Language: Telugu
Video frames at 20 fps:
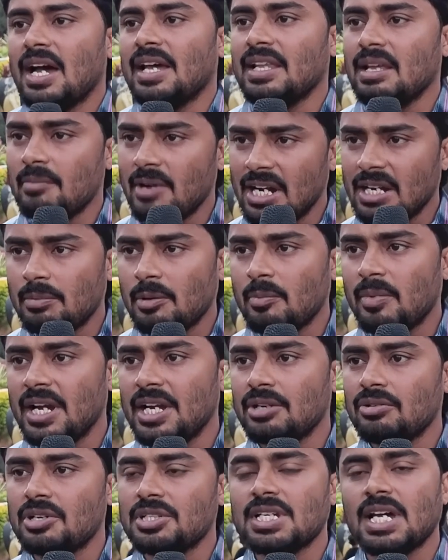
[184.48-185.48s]
అదే మాట ఇప్పుడు
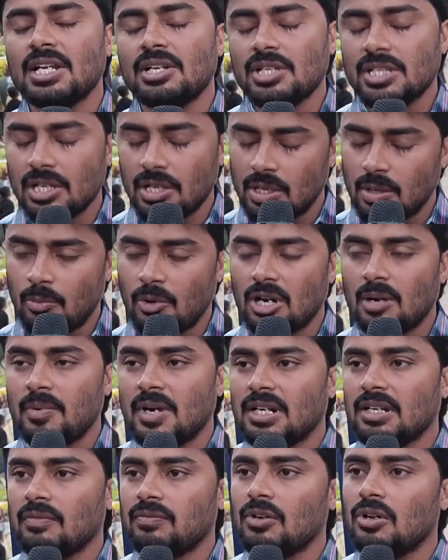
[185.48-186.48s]
బయటకు వచ్చి ఆ రోజు ఏదో
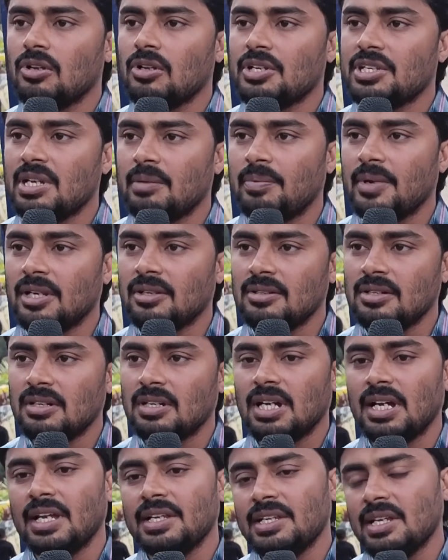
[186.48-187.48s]
పొరపాట్ల ఫ్లోలో చెప్పాను
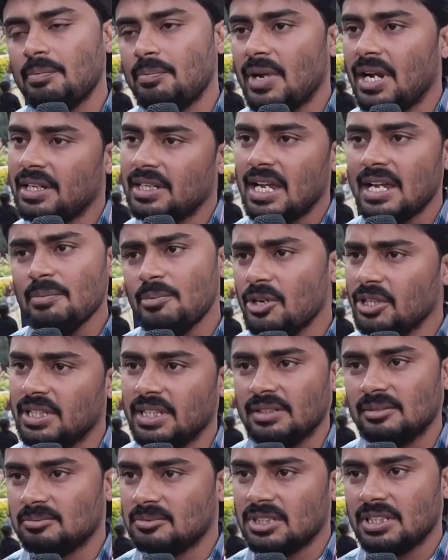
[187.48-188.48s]
అని చెప్పి అంటే
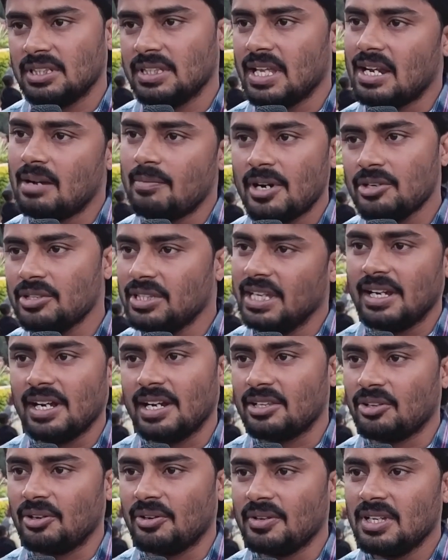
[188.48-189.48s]
అయిపోద్ది తెరబడుద్ది
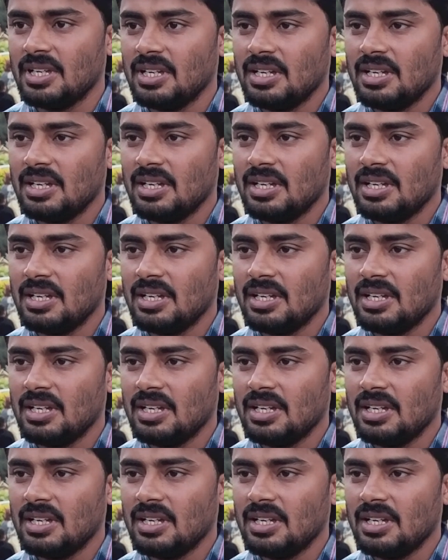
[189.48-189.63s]
ఇక్కడితో